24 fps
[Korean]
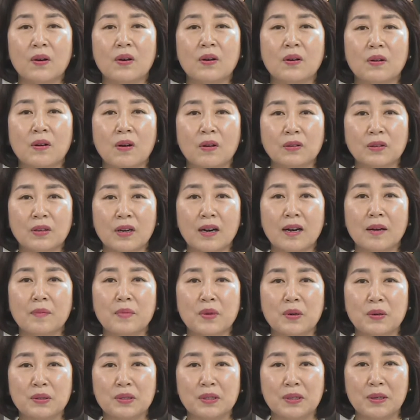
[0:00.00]
건강한
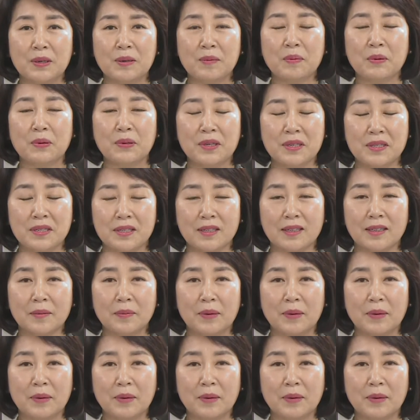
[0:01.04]
명절 보내시기